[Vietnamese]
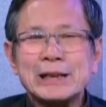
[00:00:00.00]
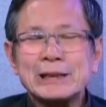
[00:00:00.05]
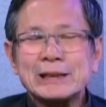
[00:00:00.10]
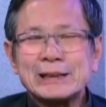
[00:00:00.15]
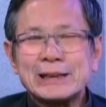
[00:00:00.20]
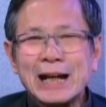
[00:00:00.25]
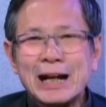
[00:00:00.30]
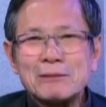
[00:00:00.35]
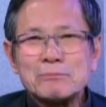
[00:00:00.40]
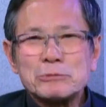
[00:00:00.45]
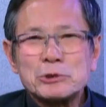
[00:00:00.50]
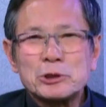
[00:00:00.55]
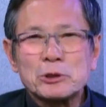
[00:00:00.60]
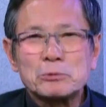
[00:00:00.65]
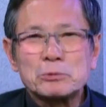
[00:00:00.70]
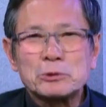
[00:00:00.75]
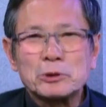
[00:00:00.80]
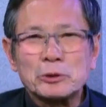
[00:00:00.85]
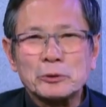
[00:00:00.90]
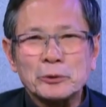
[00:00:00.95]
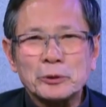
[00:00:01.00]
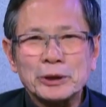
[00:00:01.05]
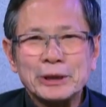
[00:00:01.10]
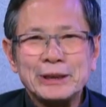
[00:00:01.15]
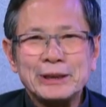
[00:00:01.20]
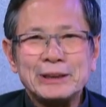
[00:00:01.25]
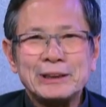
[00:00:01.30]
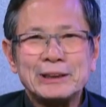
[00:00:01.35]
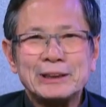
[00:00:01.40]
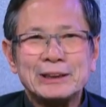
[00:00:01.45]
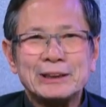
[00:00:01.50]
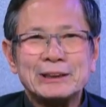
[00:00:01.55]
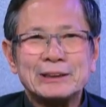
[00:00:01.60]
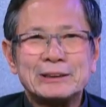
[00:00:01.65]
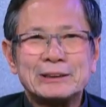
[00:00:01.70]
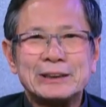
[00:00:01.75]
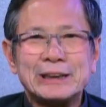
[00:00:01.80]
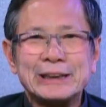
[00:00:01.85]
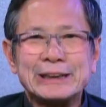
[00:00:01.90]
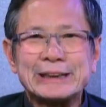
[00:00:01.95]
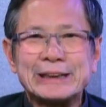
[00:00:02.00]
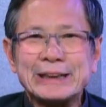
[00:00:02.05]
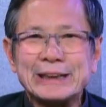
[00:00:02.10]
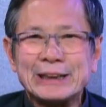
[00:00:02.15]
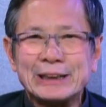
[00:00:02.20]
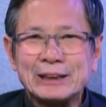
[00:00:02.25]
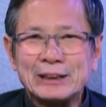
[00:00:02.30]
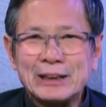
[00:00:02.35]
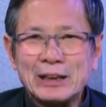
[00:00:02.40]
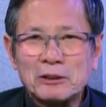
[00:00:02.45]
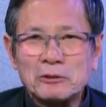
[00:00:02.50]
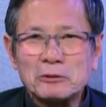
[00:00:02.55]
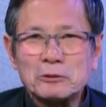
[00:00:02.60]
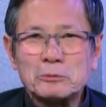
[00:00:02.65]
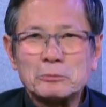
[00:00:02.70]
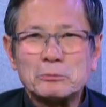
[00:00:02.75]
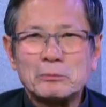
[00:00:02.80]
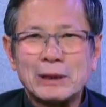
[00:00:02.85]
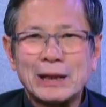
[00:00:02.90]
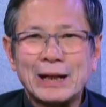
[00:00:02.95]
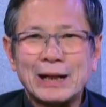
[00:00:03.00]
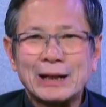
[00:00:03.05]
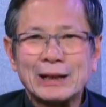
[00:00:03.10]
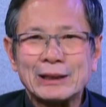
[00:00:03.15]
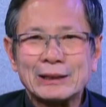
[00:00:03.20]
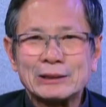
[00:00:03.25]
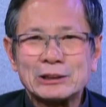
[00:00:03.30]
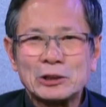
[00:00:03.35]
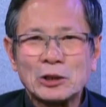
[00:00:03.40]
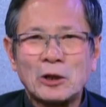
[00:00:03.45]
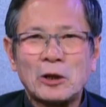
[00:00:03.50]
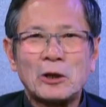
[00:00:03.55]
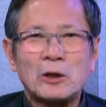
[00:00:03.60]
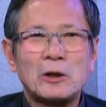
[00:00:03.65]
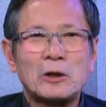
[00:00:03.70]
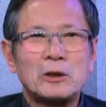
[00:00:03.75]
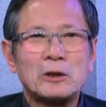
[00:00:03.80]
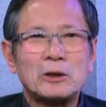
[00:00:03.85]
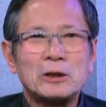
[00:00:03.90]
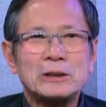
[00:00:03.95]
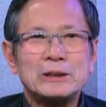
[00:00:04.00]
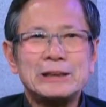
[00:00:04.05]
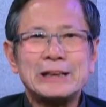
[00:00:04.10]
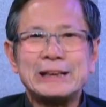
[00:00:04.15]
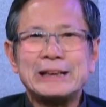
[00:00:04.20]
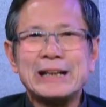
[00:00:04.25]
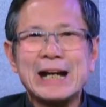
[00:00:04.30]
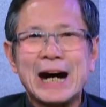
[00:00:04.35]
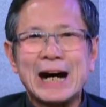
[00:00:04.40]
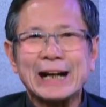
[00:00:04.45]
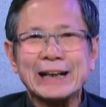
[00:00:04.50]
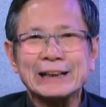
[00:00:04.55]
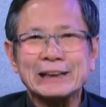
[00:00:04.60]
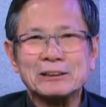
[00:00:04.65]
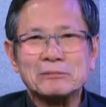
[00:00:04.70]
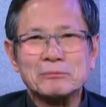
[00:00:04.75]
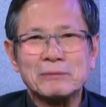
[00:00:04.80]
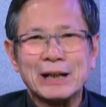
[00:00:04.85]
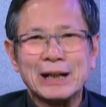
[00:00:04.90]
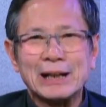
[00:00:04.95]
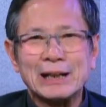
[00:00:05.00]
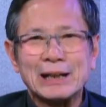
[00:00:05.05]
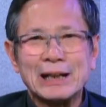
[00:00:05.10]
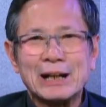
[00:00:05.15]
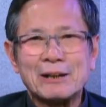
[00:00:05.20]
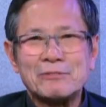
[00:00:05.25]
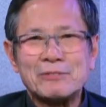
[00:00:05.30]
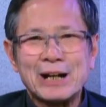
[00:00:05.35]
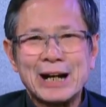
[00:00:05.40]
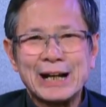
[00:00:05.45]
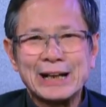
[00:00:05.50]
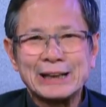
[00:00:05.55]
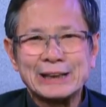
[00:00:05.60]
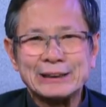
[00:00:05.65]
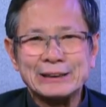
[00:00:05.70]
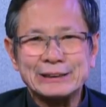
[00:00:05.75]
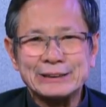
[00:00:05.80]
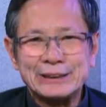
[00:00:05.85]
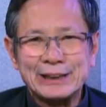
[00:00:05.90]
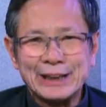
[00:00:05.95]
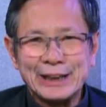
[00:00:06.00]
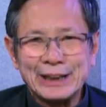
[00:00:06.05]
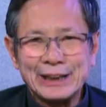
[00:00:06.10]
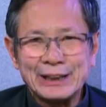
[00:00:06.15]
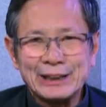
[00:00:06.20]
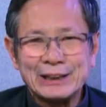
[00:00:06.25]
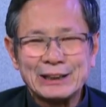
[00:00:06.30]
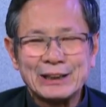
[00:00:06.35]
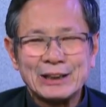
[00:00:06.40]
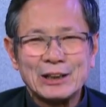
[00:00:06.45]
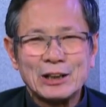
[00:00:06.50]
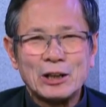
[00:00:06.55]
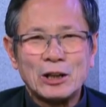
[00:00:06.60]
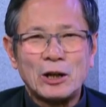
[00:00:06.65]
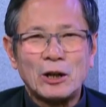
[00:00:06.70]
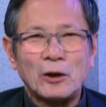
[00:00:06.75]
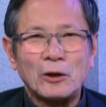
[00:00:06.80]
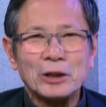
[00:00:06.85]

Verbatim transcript: trên 80 tuổi thì tiền đâu mà cho linh đài đức mẹ la vàng như thế dạ.